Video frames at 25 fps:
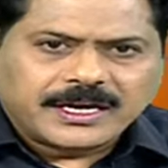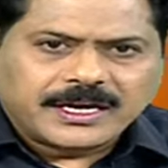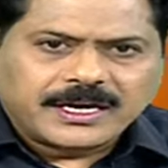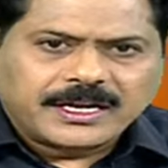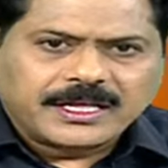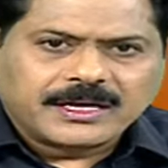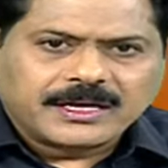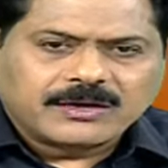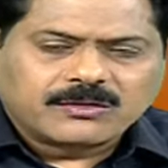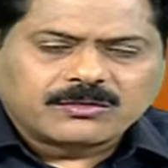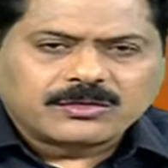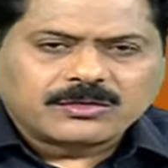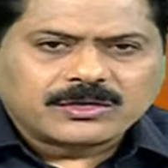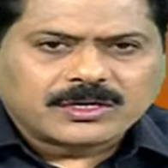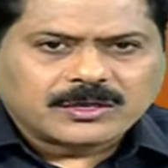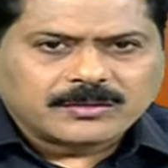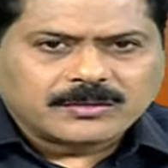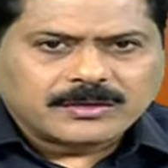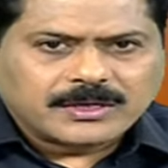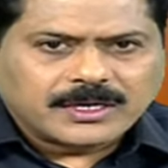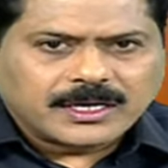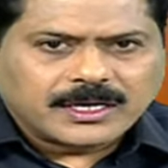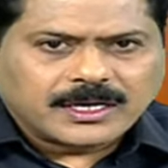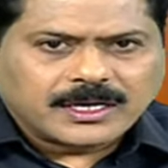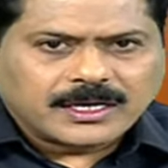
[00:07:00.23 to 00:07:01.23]
ఎన్డీఏ
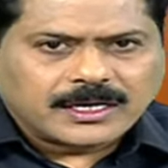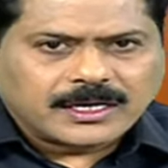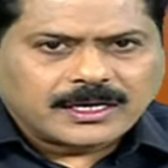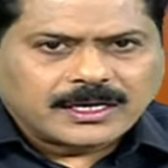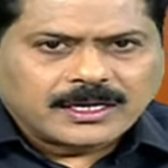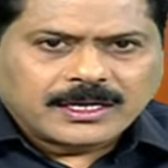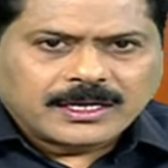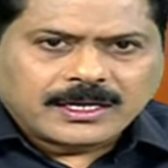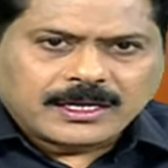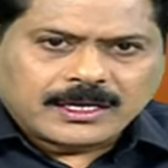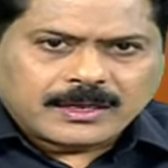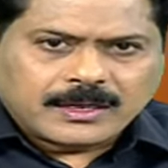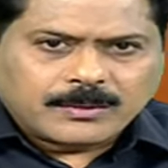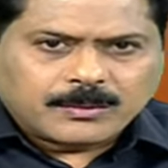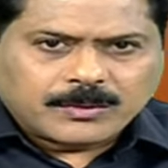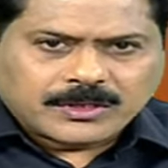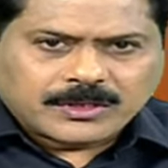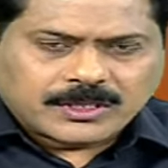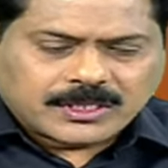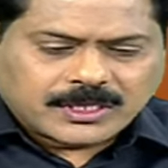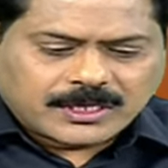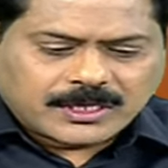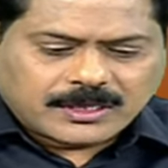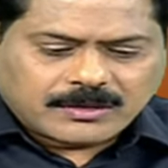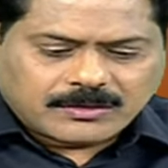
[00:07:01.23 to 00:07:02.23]
కూటమిగా
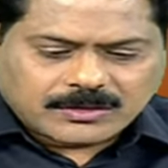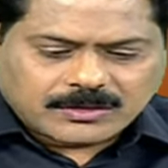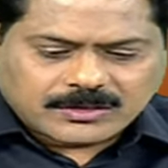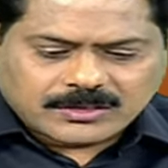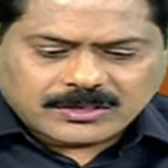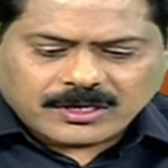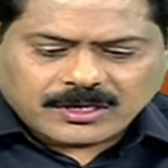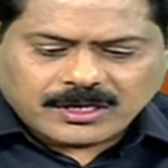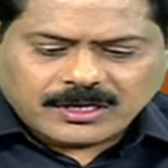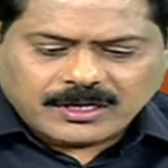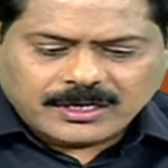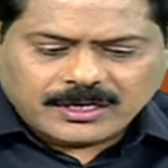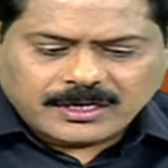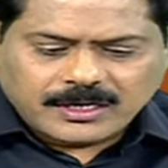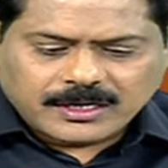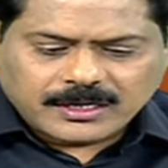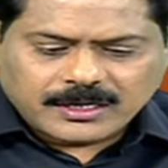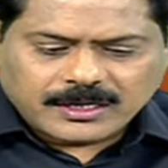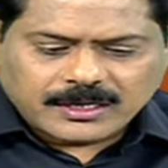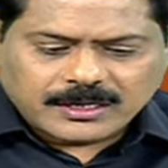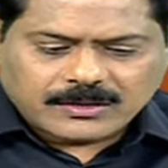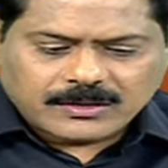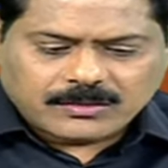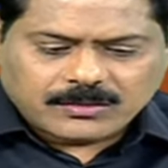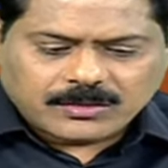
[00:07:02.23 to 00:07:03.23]
మొత్తంగా ఒక సాలిడ్
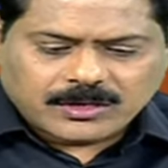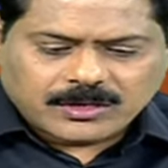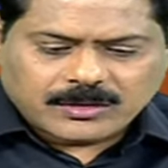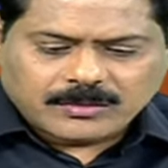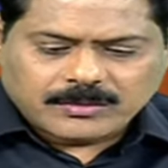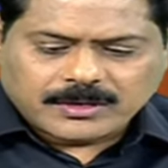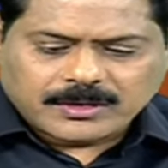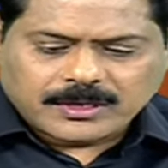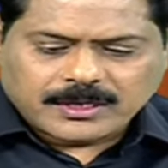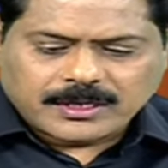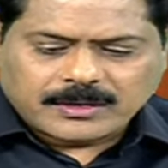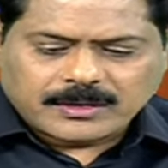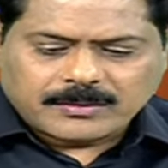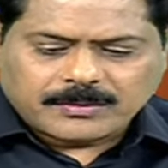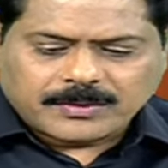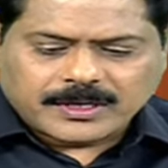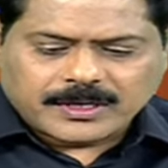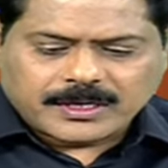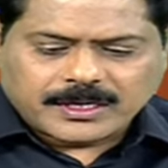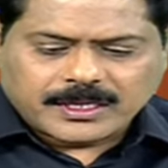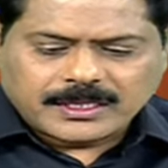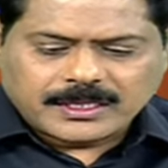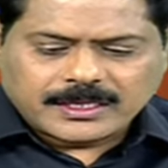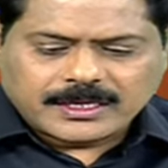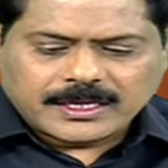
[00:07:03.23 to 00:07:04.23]
కూటమిగా
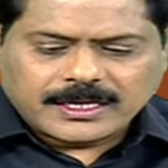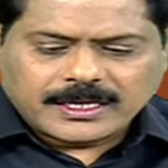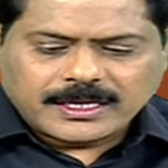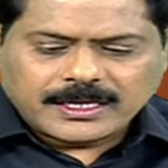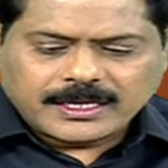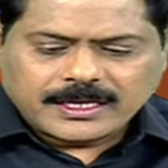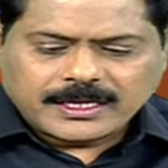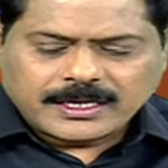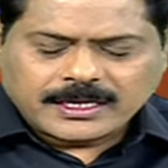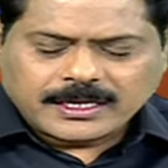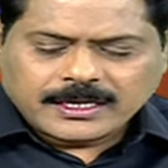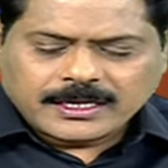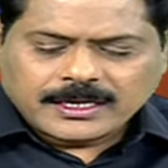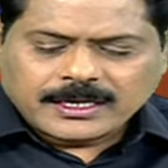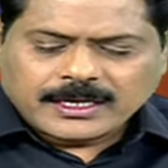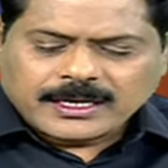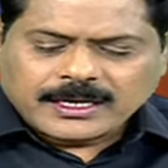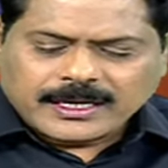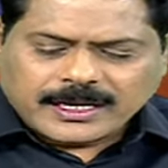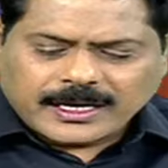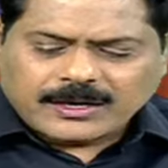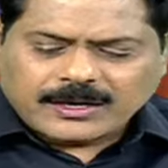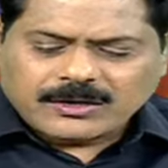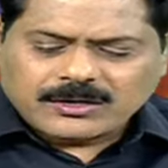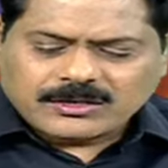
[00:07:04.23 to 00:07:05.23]
ఏర్పాటైంది కానీ
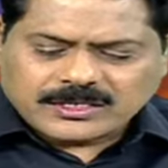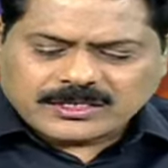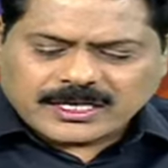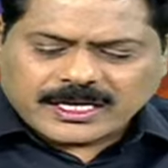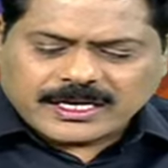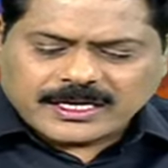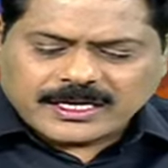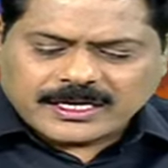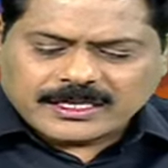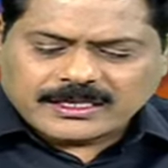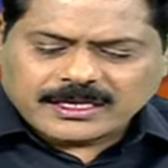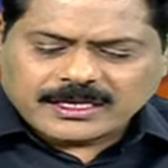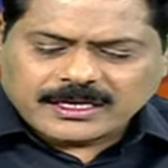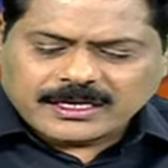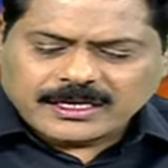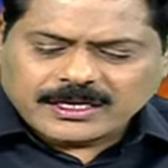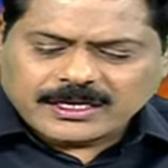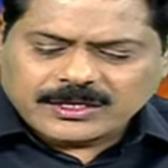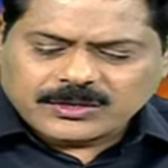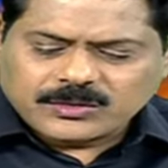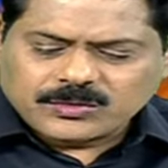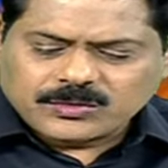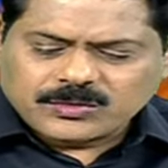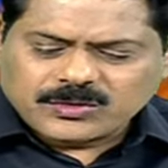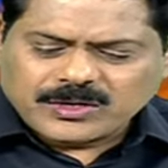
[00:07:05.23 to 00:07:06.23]
ఎక్కడో సఖ్యత
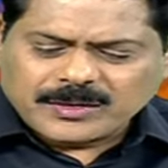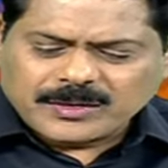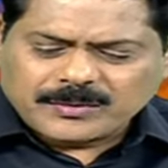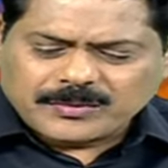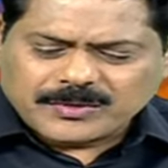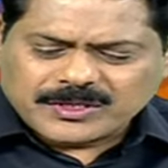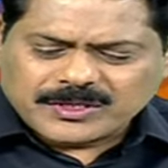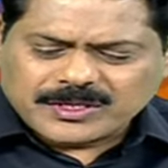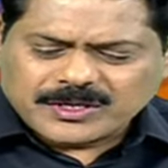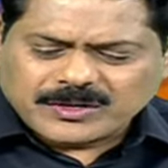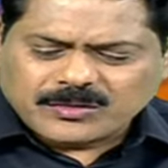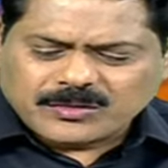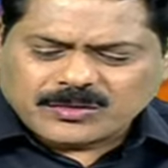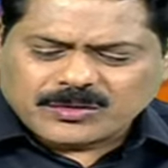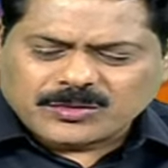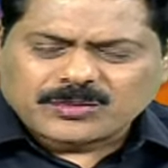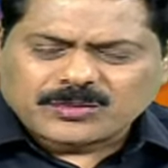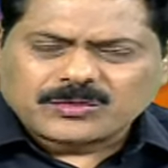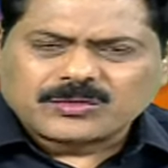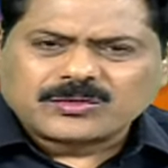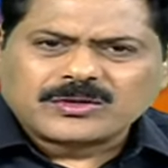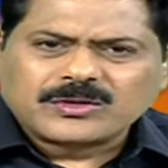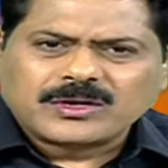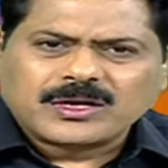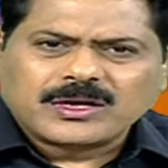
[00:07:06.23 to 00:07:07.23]
లేదు లేకపోతే
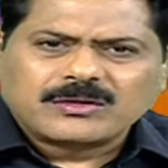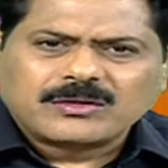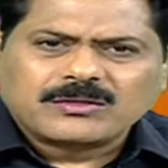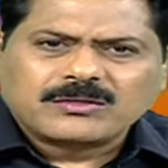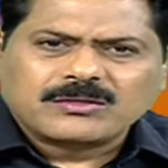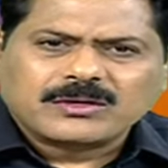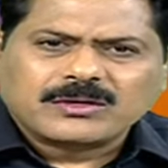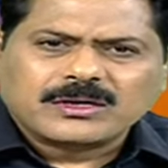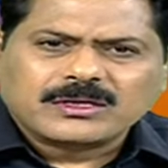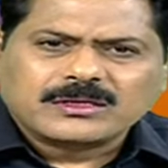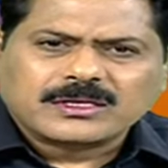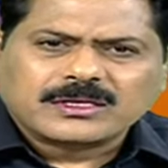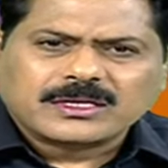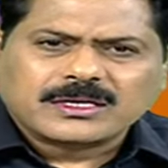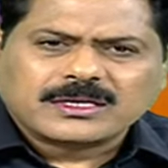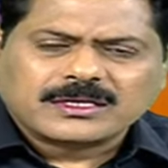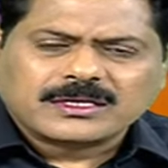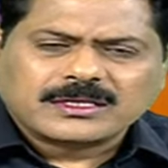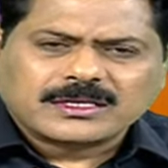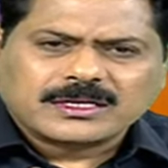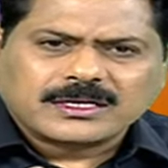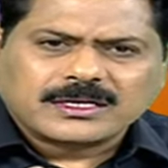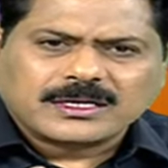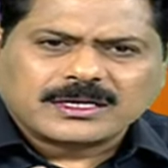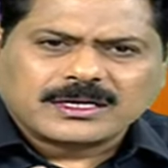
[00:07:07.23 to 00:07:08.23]
కొట్టుకుంటున్నారు
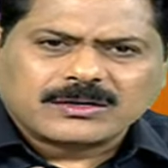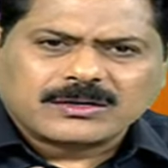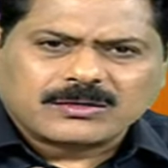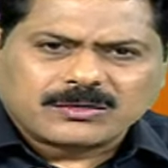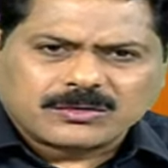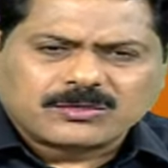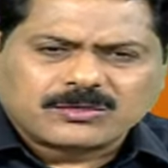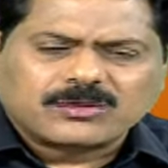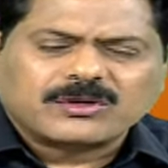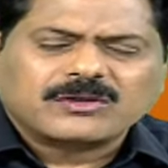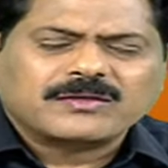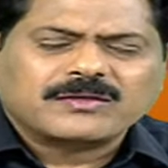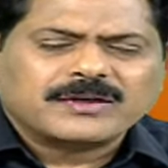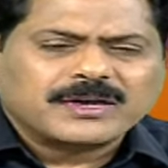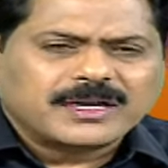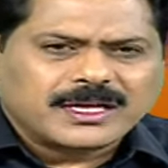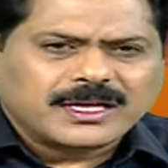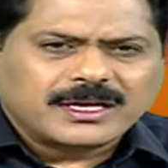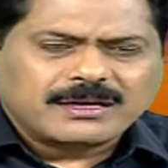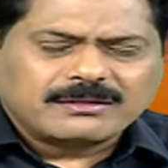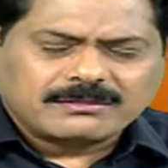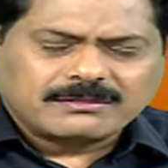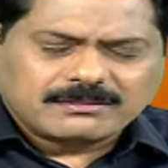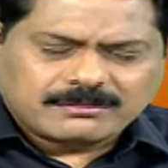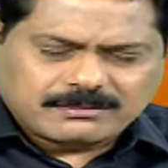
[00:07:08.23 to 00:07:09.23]
అంతర్గతంగా కొట్టుకోవడం అంటే
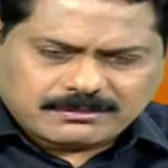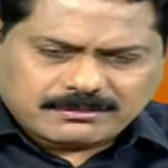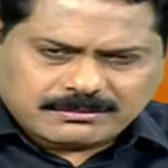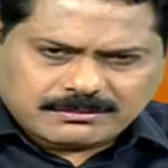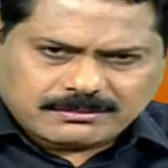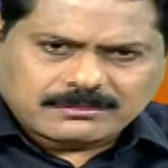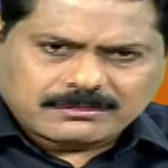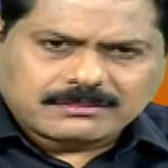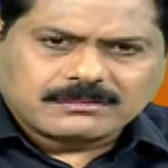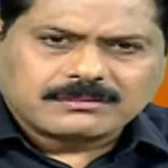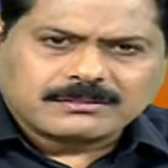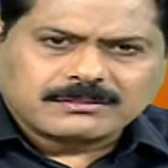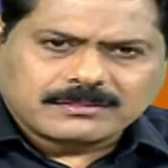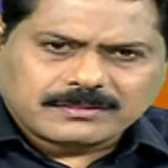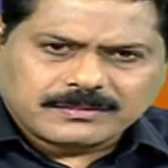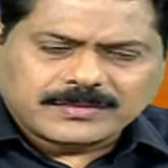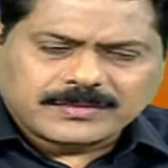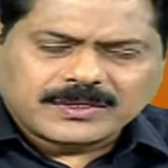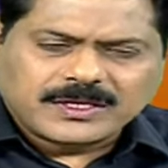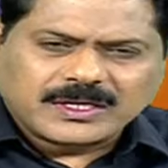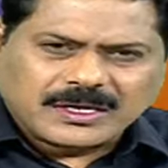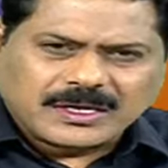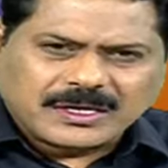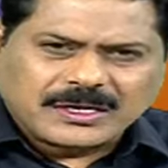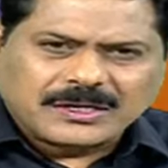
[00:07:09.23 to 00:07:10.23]

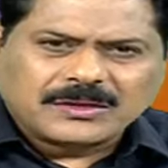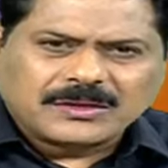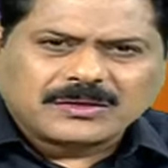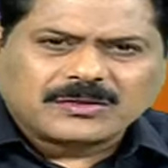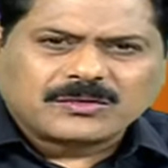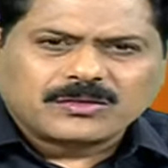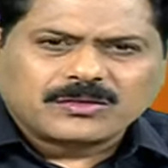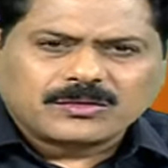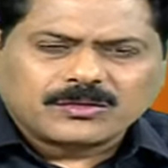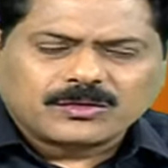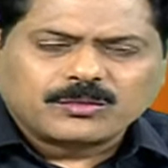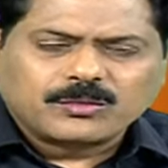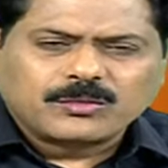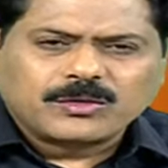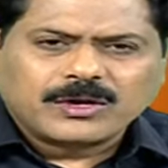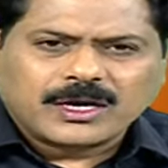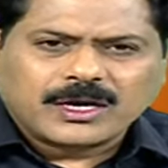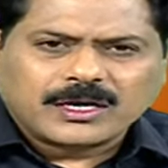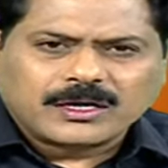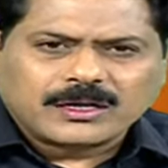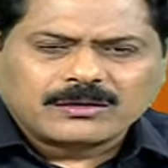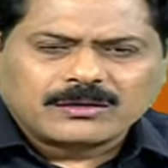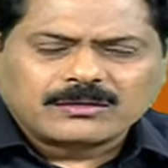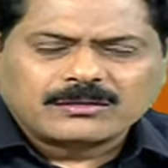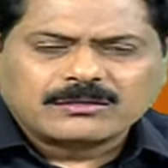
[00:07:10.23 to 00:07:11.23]
ఏదో
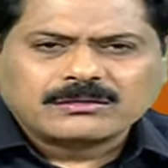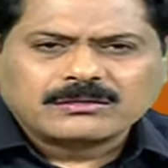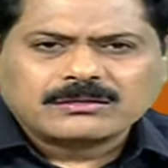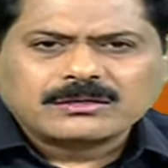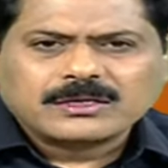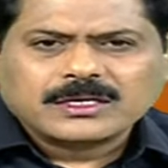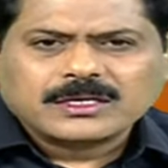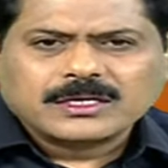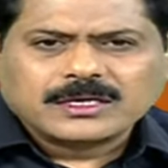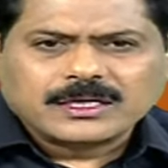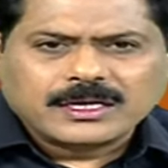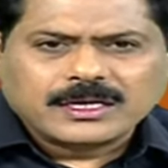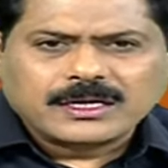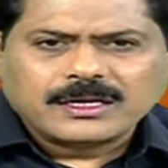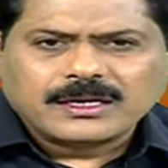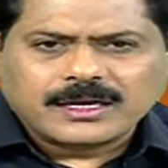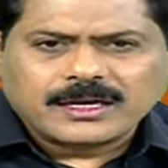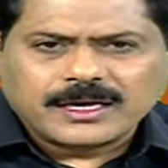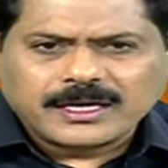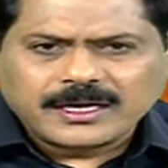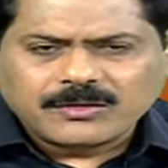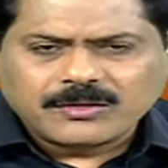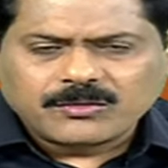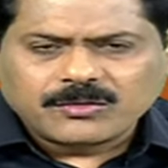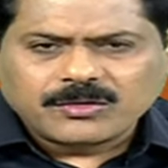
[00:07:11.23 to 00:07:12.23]
కుమ్ములాటలు ఏ
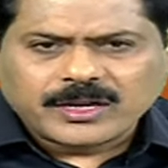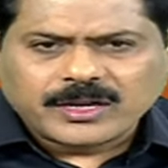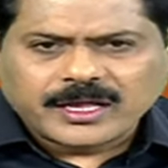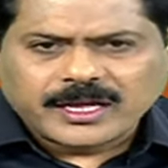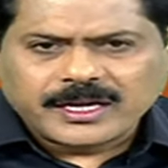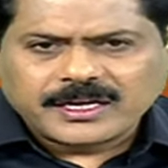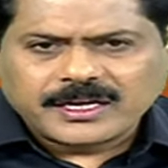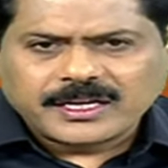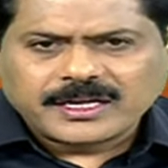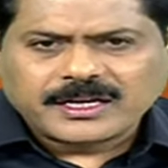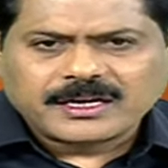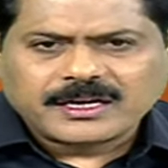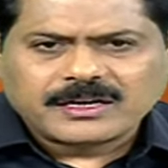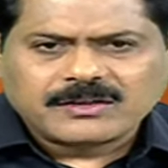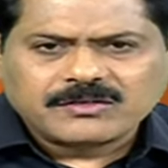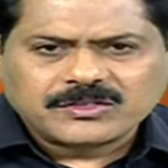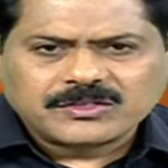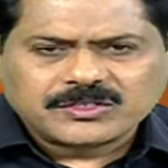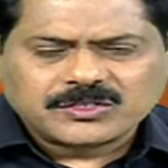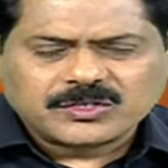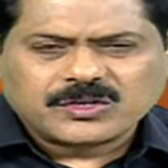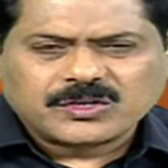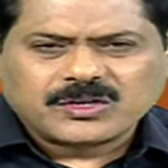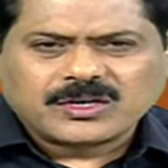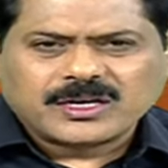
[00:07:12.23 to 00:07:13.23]
ఇలాంటివి ఉన్నాయి టికెట్
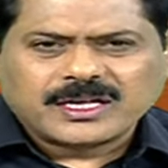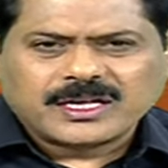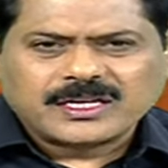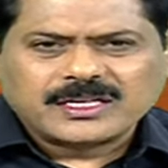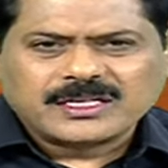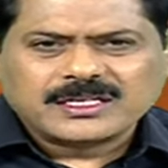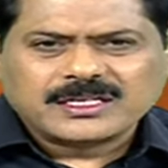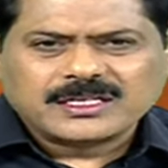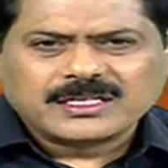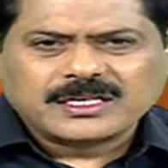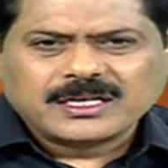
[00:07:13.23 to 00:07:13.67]
విషయంలో కానీ